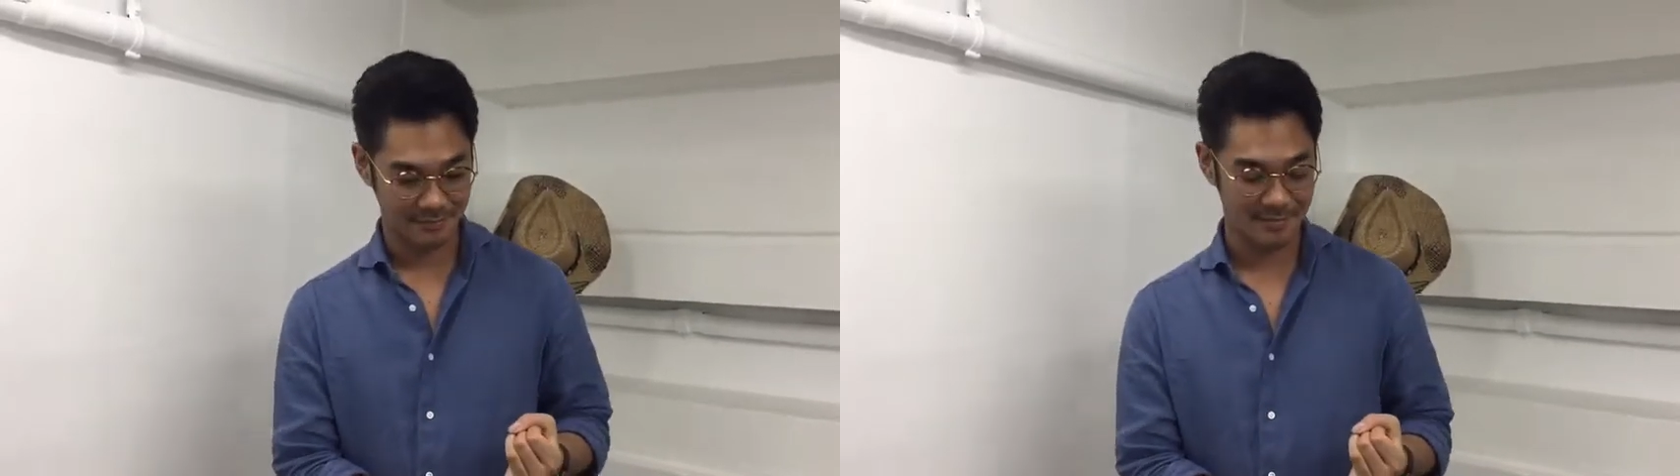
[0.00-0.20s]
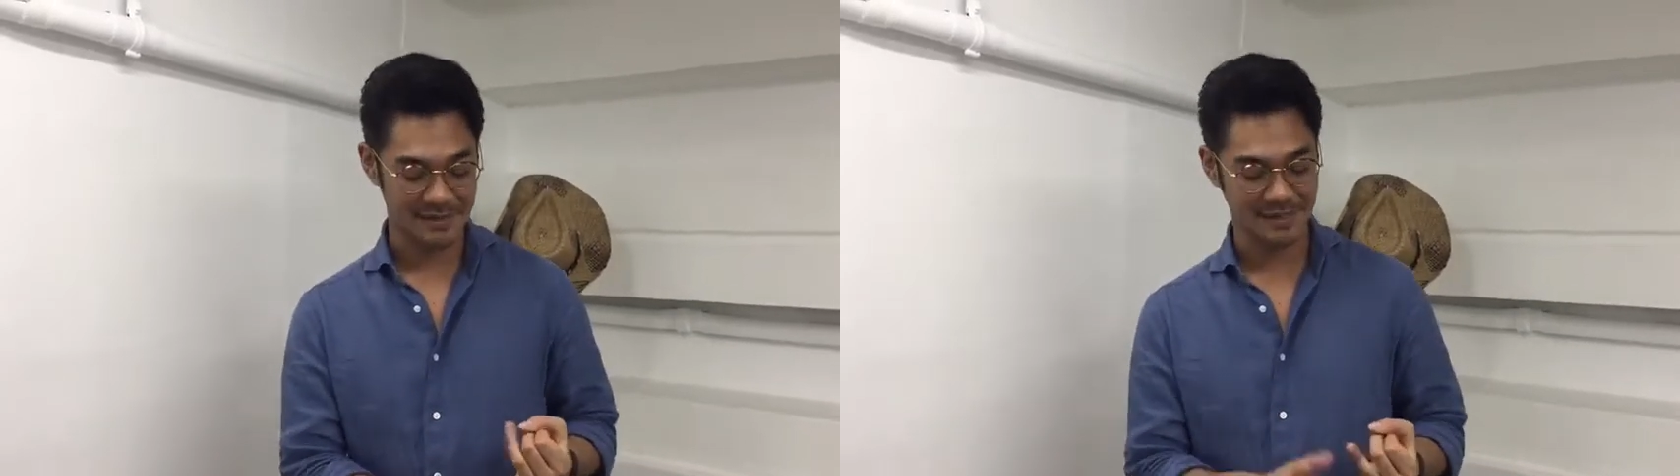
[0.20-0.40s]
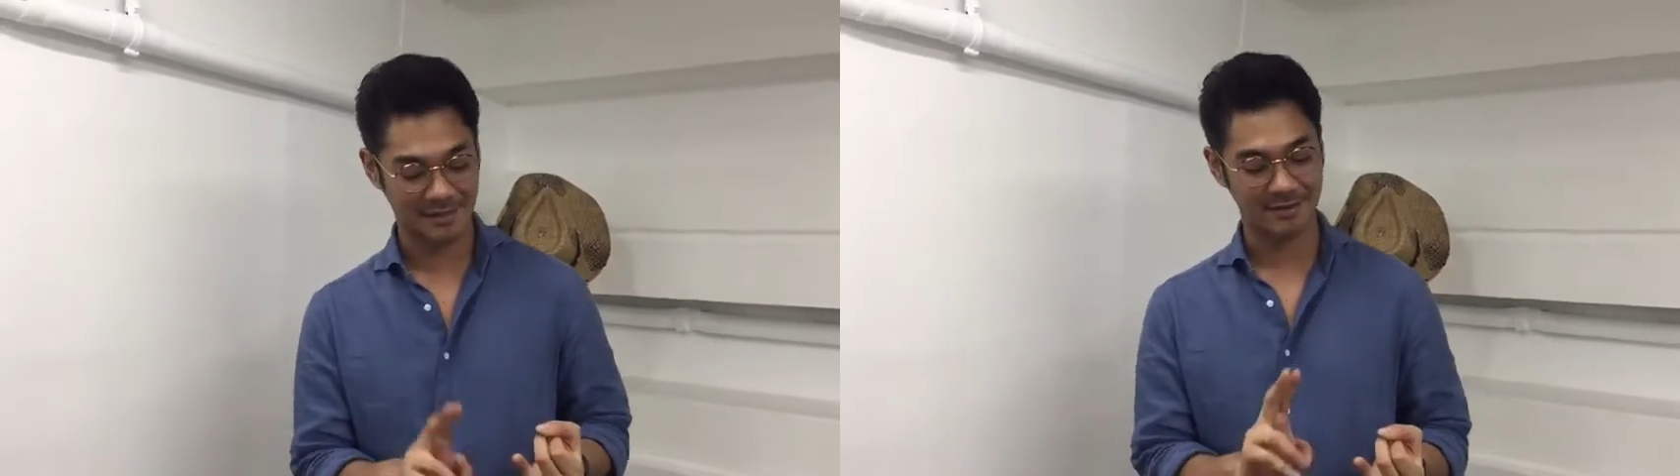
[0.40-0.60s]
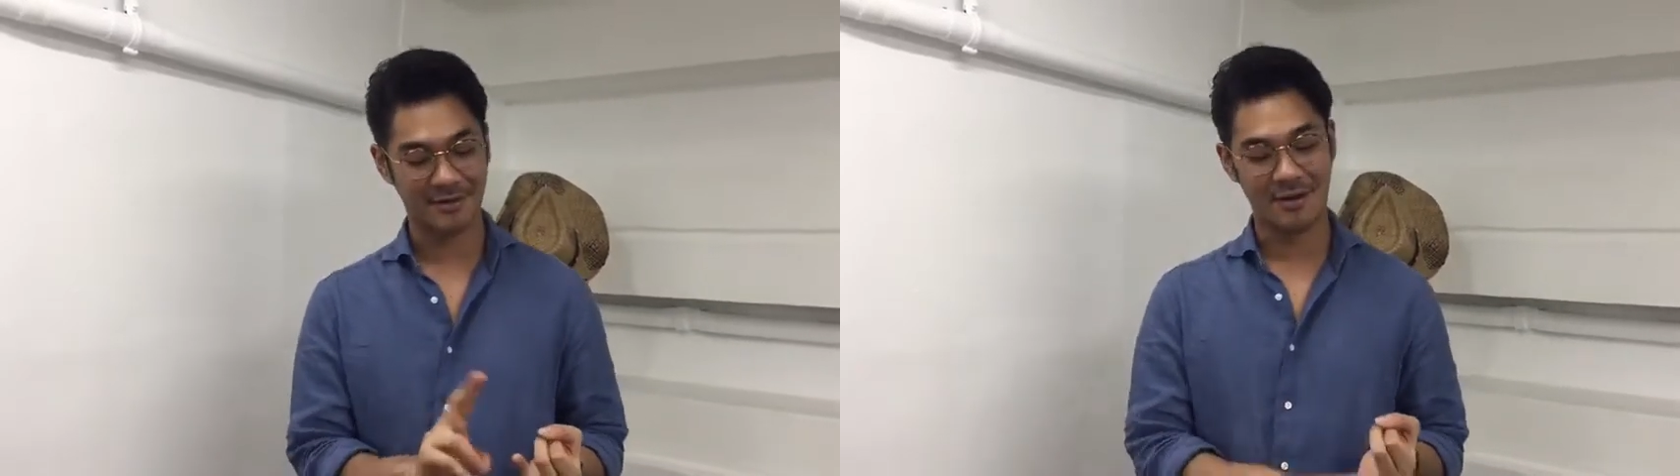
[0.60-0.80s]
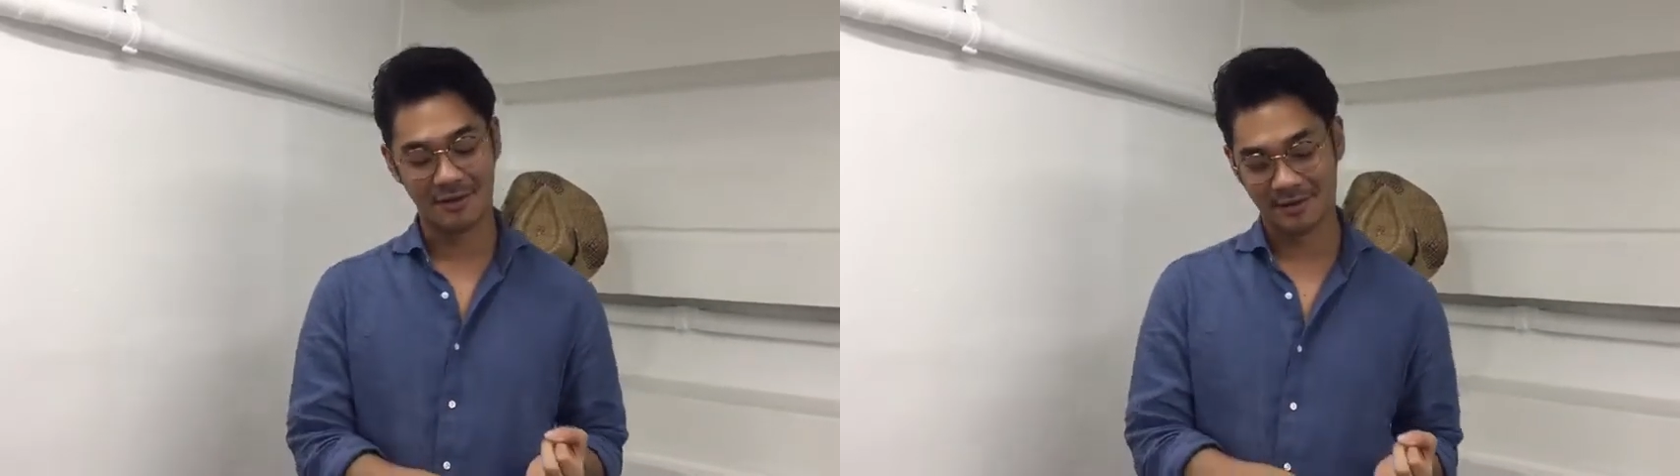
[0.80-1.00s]
มาแซงลอ
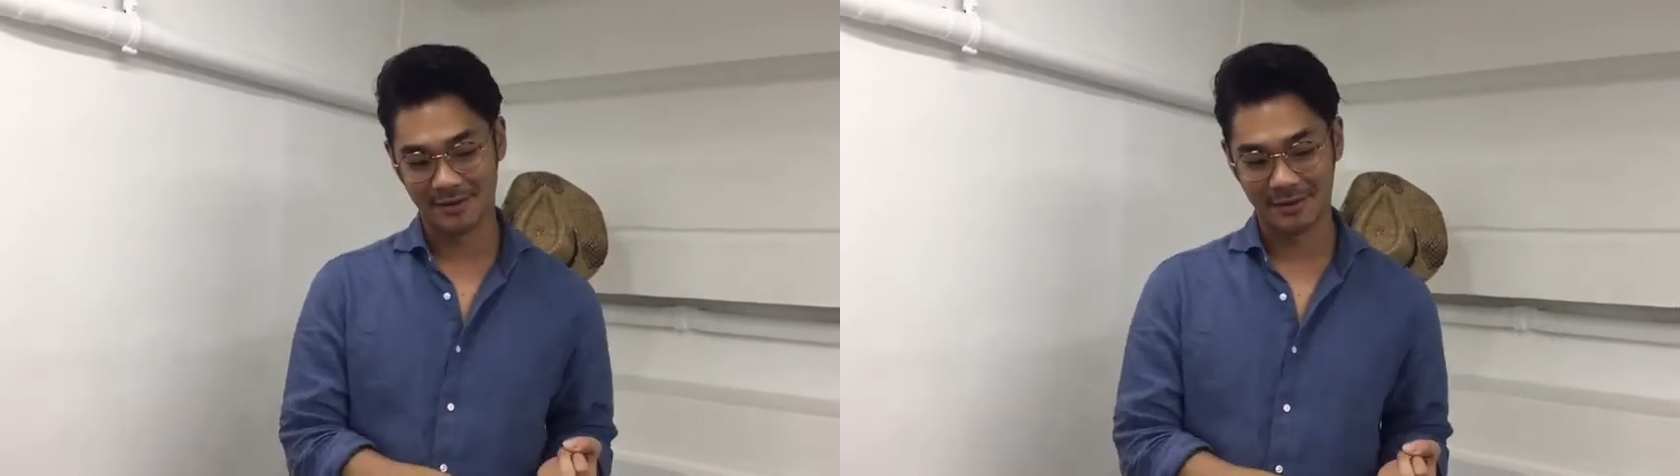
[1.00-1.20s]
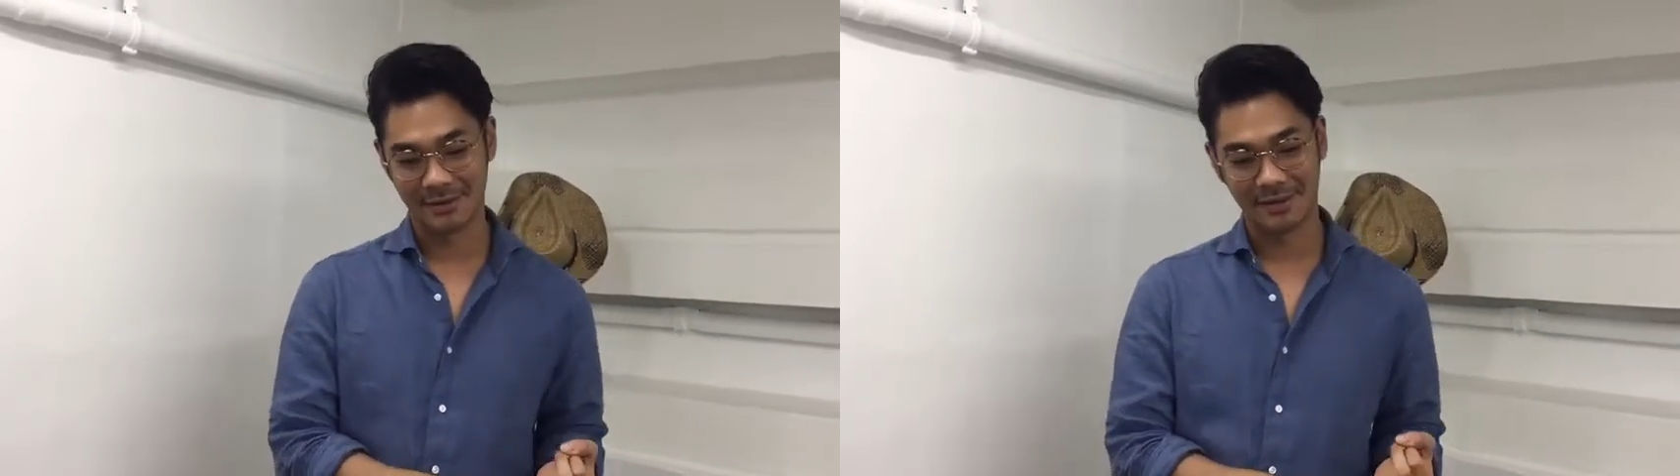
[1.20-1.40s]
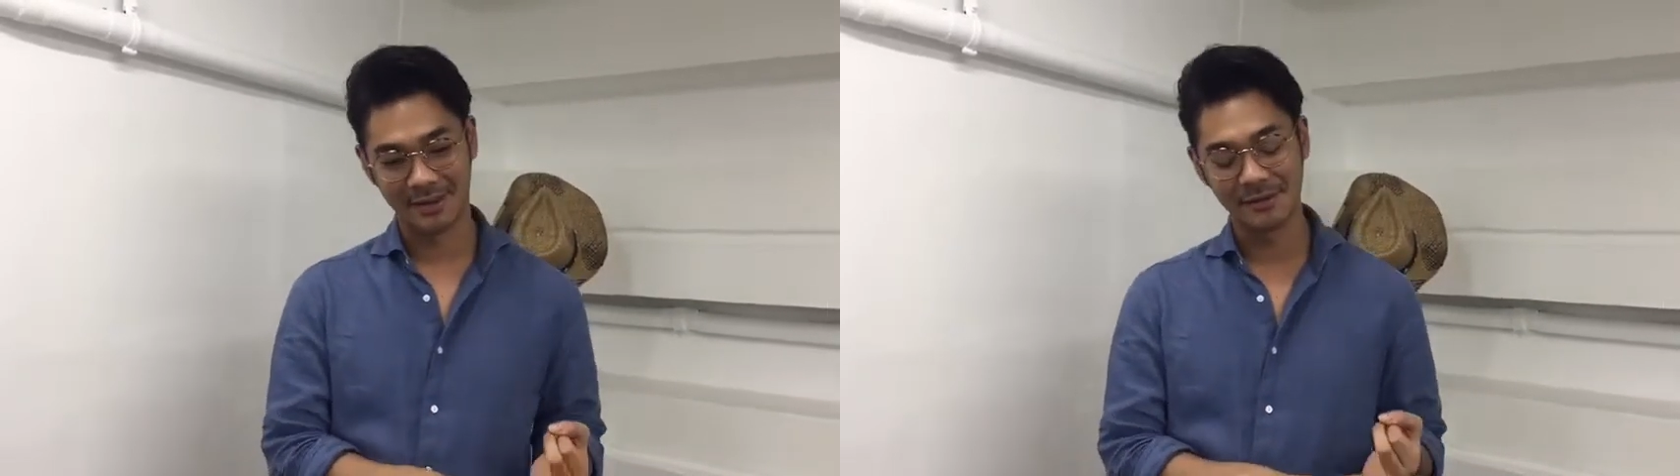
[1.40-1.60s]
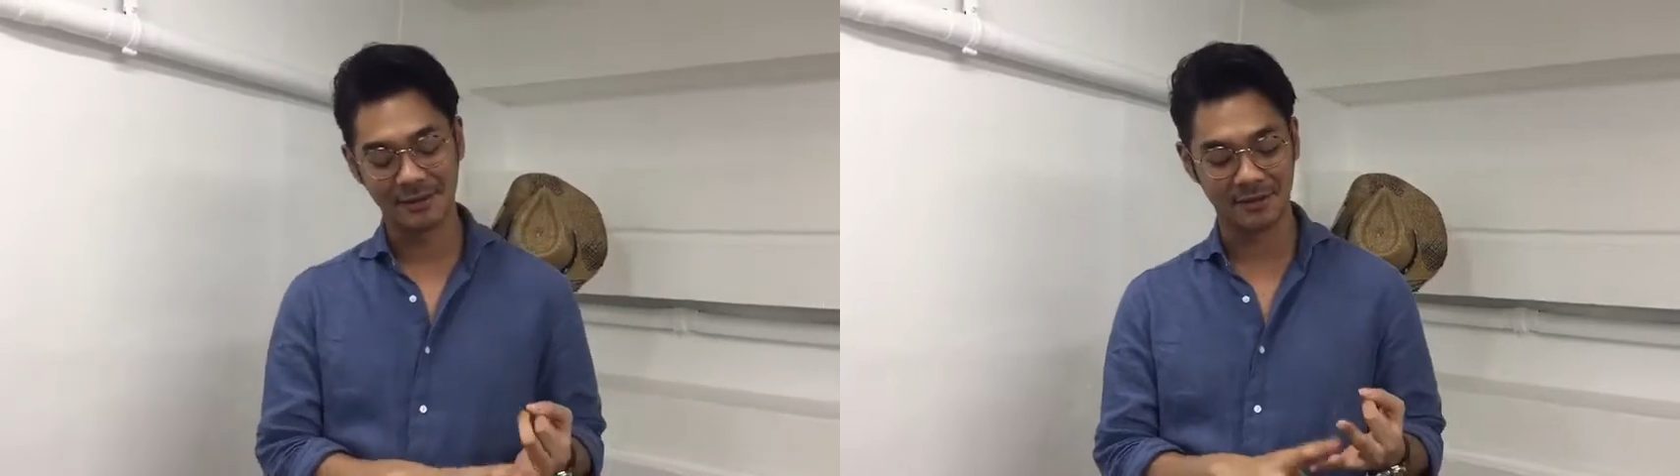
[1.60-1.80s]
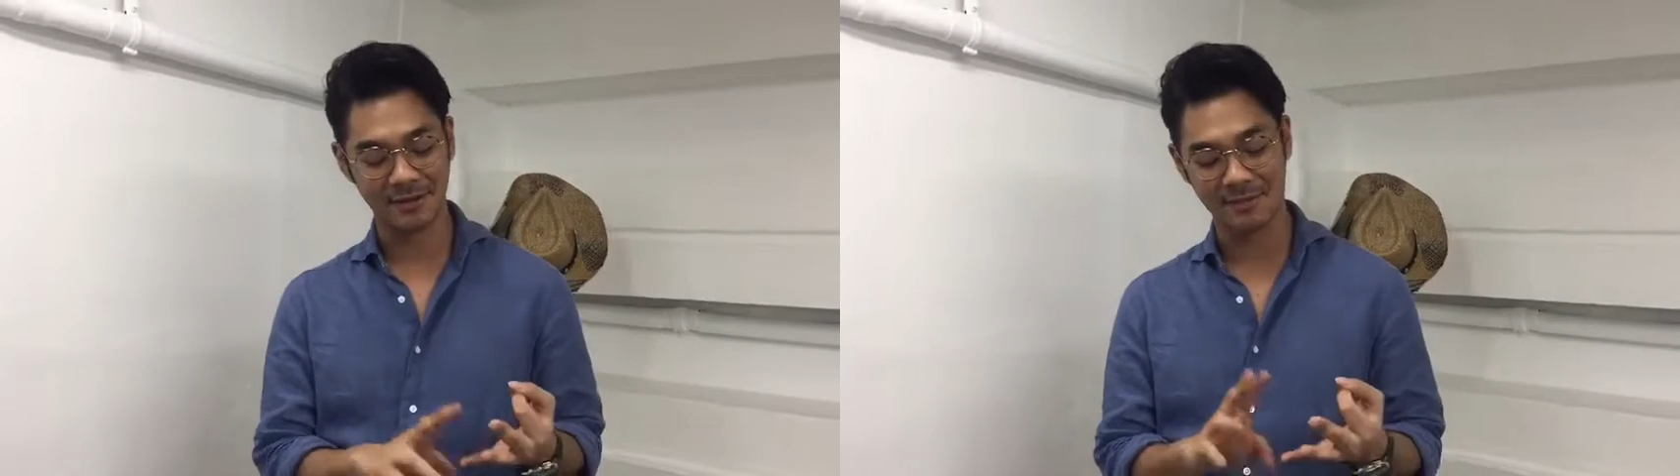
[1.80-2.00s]
รองแล้วตอนนี้รู้สึ
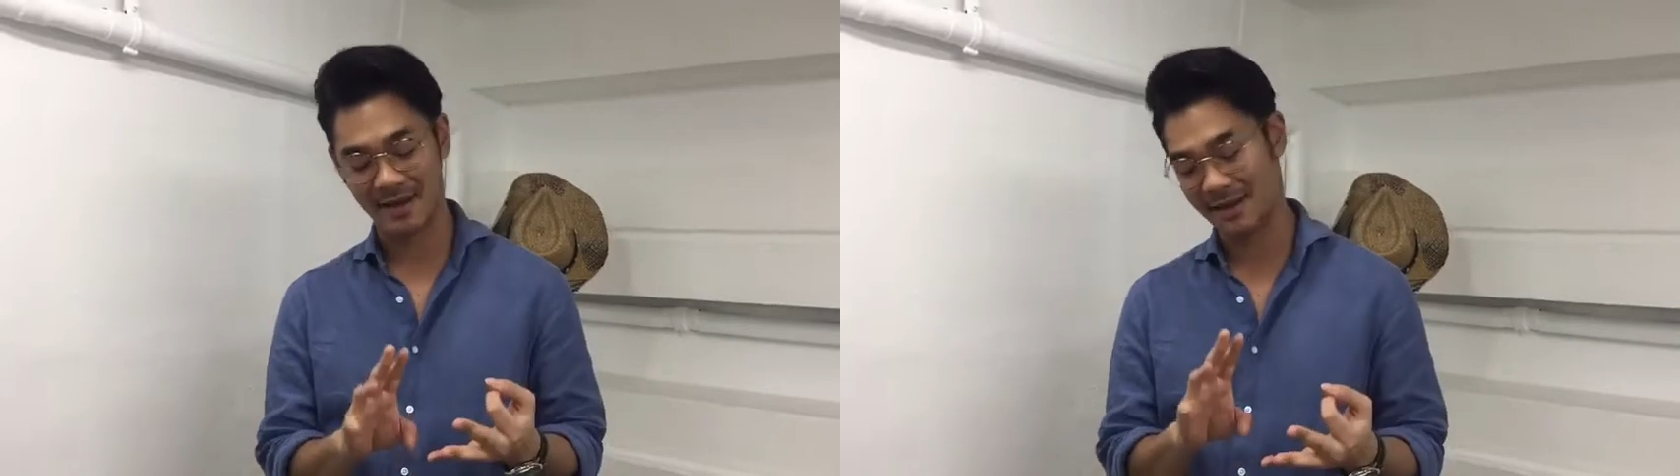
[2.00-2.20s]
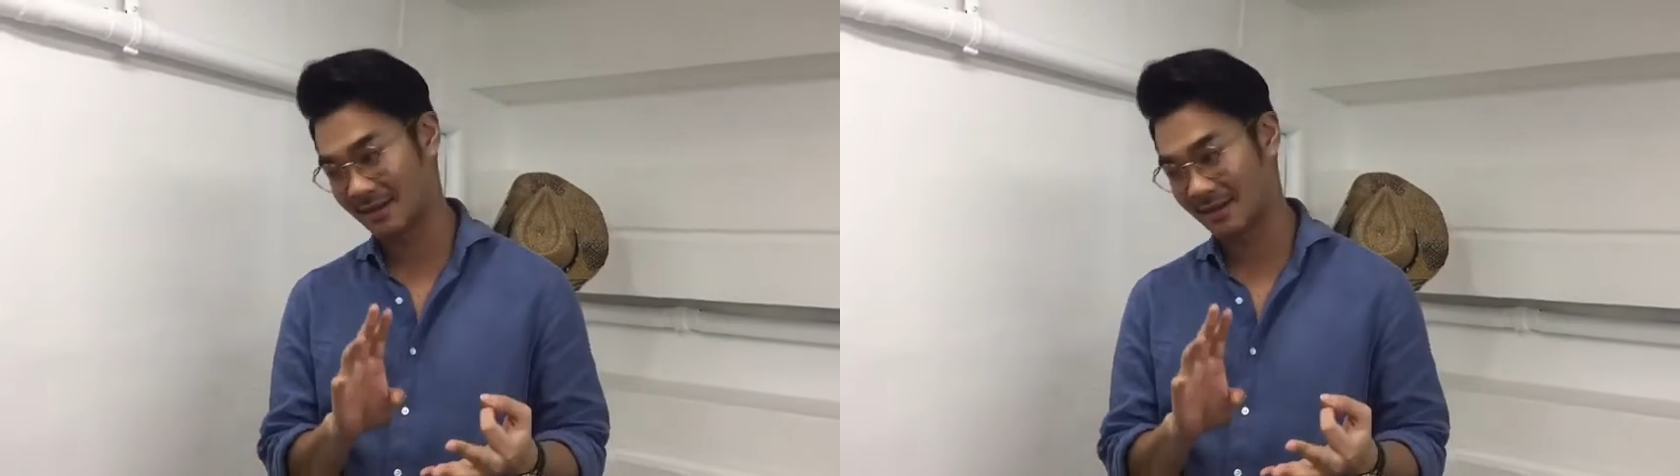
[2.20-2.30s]
กเขาจะไป